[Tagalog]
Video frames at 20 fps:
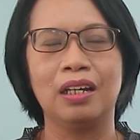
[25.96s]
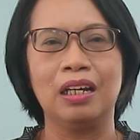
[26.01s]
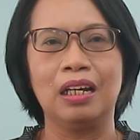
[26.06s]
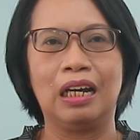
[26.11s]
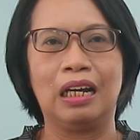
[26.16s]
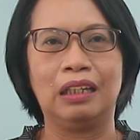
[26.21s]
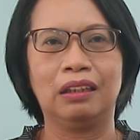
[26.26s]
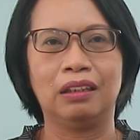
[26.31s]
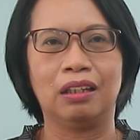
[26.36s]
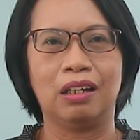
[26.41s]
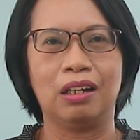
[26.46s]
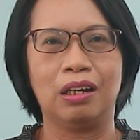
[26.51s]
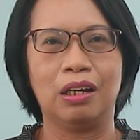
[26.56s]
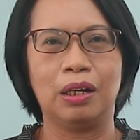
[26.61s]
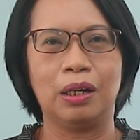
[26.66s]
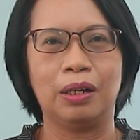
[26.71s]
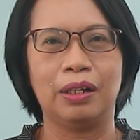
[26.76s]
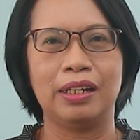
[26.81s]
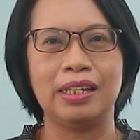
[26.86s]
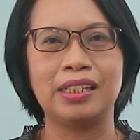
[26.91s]
At
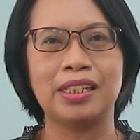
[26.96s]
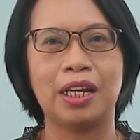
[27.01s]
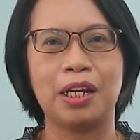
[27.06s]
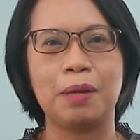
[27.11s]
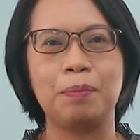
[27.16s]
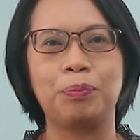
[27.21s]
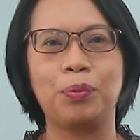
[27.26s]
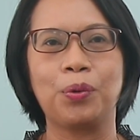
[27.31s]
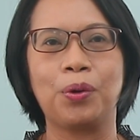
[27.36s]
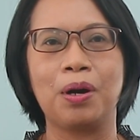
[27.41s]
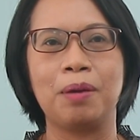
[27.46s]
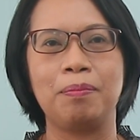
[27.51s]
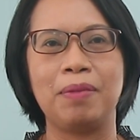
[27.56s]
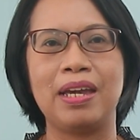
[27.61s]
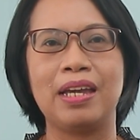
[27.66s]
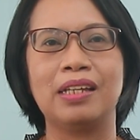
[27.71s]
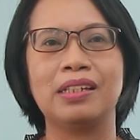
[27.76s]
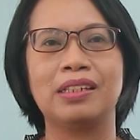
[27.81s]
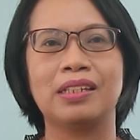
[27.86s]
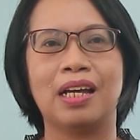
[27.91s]
uh, isa rin po
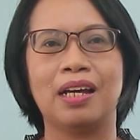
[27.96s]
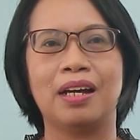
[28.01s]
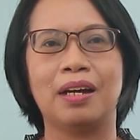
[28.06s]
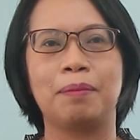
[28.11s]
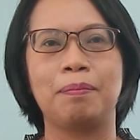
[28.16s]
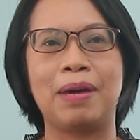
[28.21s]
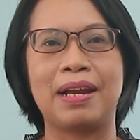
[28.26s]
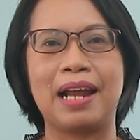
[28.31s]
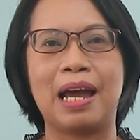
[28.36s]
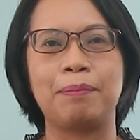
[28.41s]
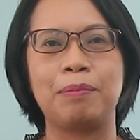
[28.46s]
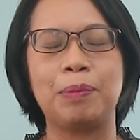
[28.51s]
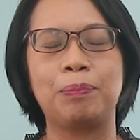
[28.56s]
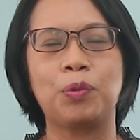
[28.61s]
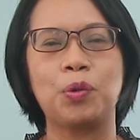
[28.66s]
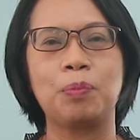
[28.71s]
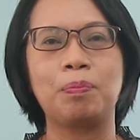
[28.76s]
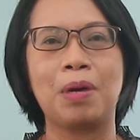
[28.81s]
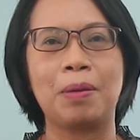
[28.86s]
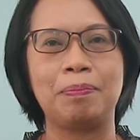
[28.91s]
kami sa marami
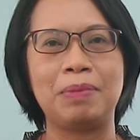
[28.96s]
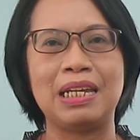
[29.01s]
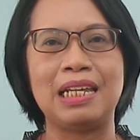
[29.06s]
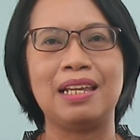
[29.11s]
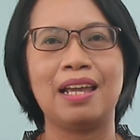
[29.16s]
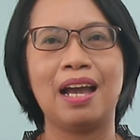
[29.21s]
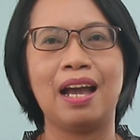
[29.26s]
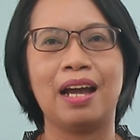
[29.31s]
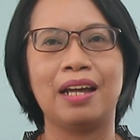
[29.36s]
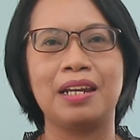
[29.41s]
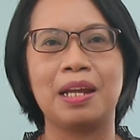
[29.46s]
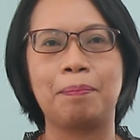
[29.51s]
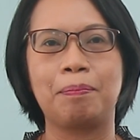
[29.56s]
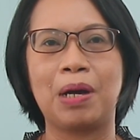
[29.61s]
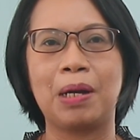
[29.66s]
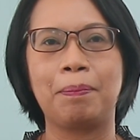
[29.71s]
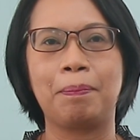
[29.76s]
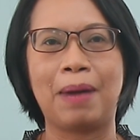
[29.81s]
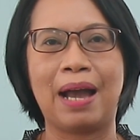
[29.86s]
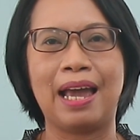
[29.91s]
pong pamilya na
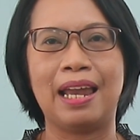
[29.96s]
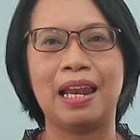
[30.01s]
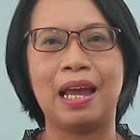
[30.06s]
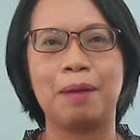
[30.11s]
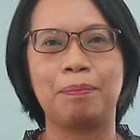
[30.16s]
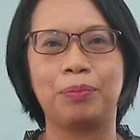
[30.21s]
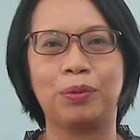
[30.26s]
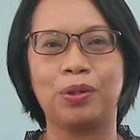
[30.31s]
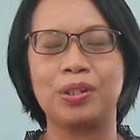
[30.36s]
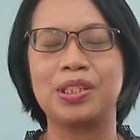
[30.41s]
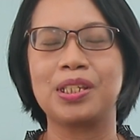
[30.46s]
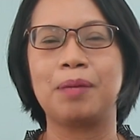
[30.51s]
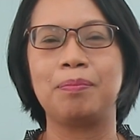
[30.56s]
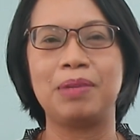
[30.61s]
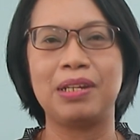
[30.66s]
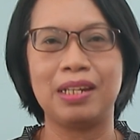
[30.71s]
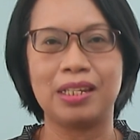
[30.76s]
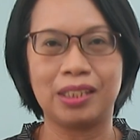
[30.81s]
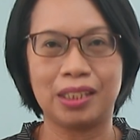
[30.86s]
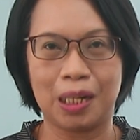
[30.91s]
pagpala po sa
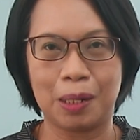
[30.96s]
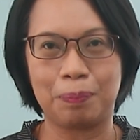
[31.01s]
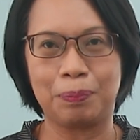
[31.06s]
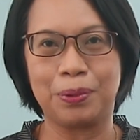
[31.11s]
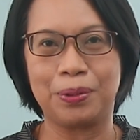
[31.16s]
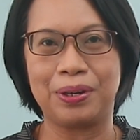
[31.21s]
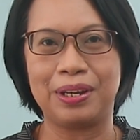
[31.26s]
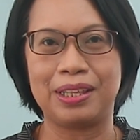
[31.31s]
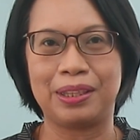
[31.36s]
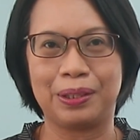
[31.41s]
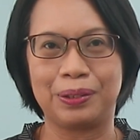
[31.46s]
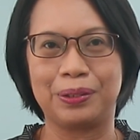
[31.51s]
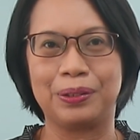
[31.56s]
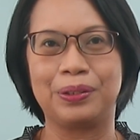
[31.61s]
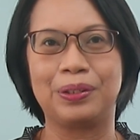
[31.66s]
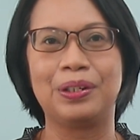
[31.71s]
ministry pong ito.